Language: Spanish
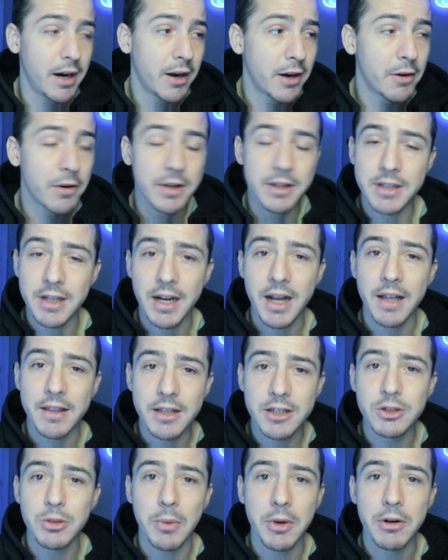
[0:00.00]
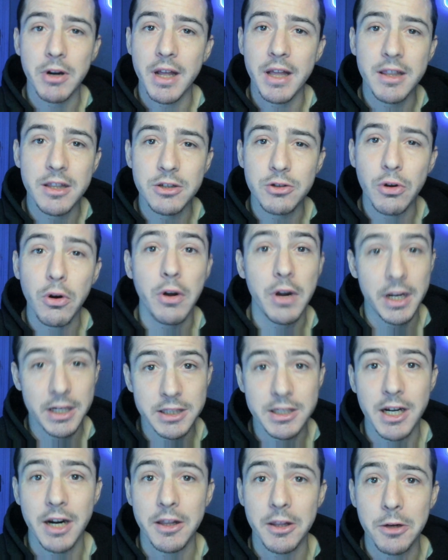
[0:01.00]
lo que tiene que hacer es tomar una decisión con Alex
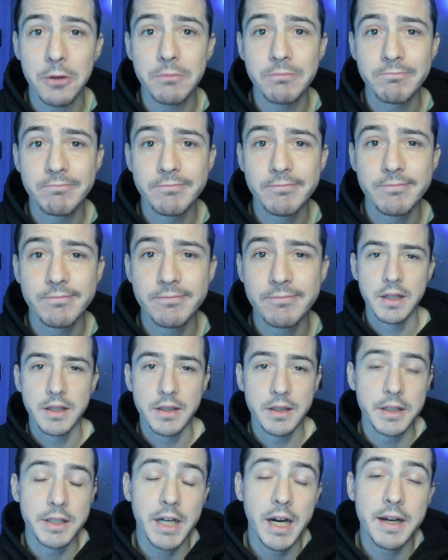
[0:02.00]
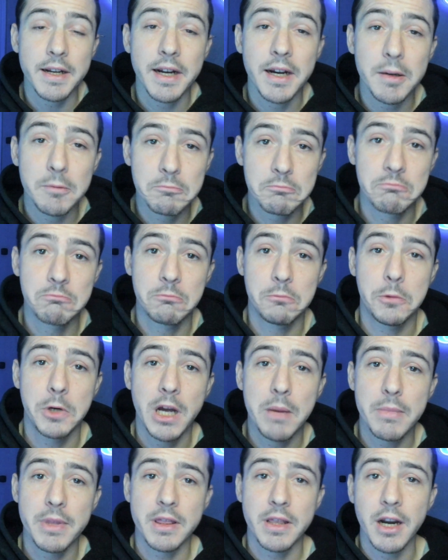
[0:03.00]
Cardero. Y ahora voy a
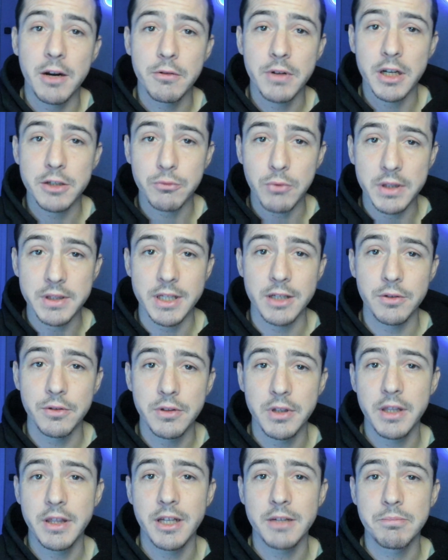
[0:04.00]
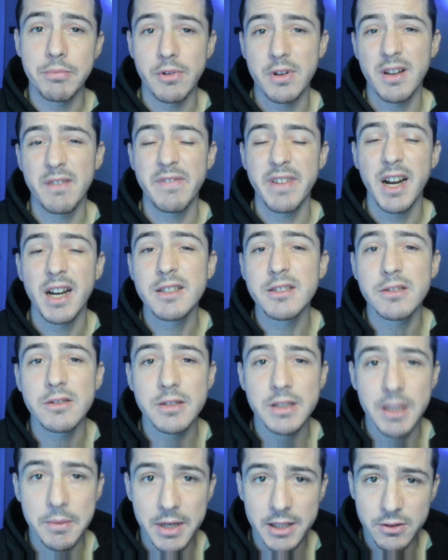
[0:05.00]
mezclar unas cuantas noticias porque al final esto es
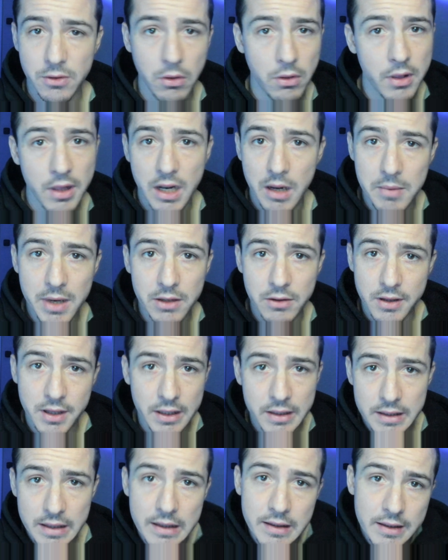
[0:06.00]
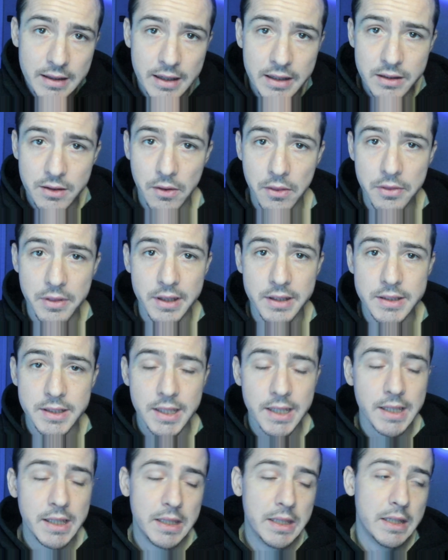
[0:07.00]
que va todo de la mano, gente. Entonces,
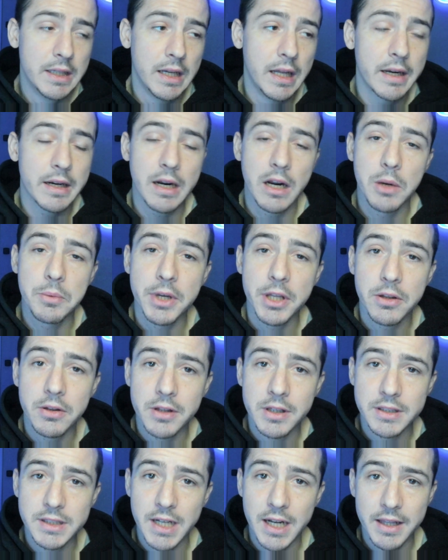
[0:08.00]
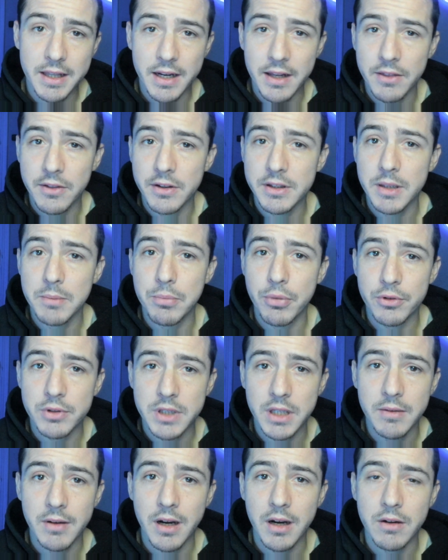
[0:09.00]
el Real Oviedo desde la dirección
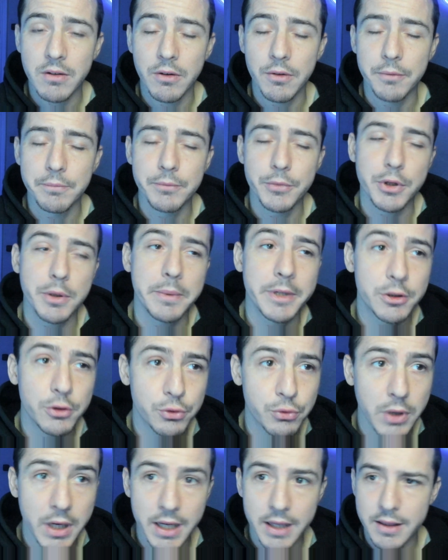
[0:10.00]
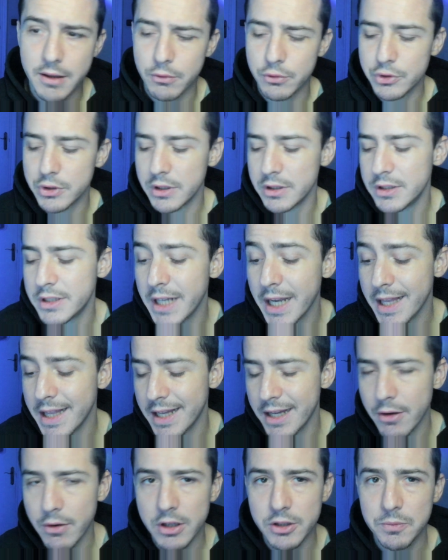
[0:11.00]
deportiva con Roberto Suárez, Agustín Lleida
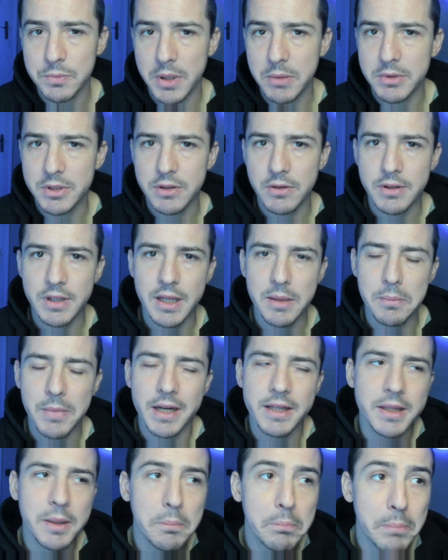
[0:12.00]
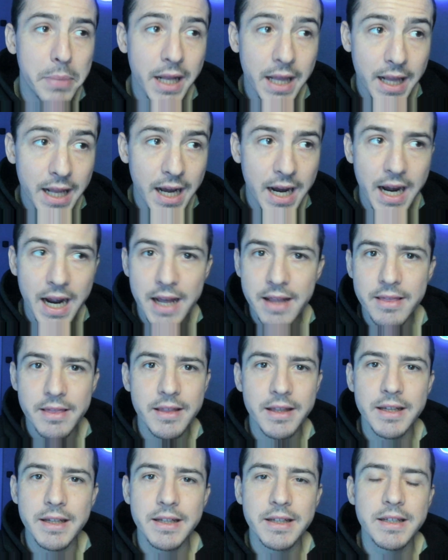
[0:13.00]
y con la supervisión de Martín Peláez
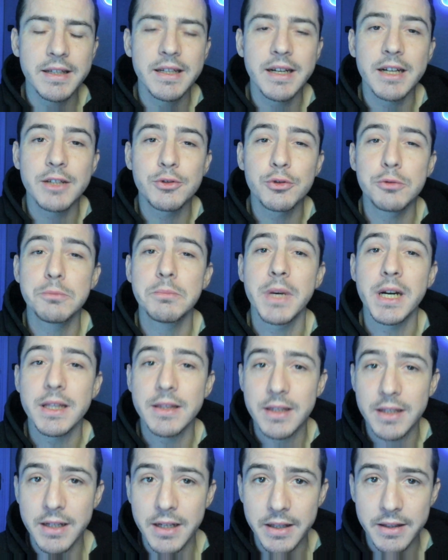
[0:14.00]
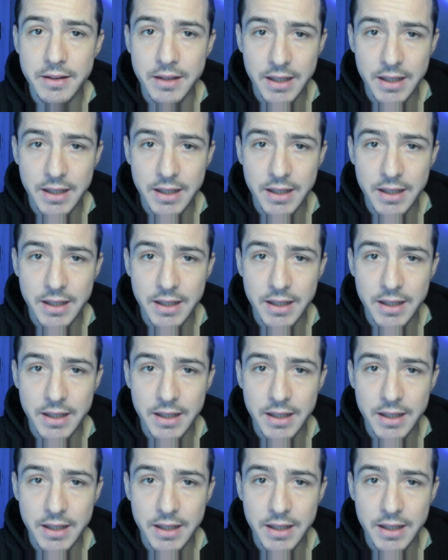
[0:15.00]
y, Jesús Martínez,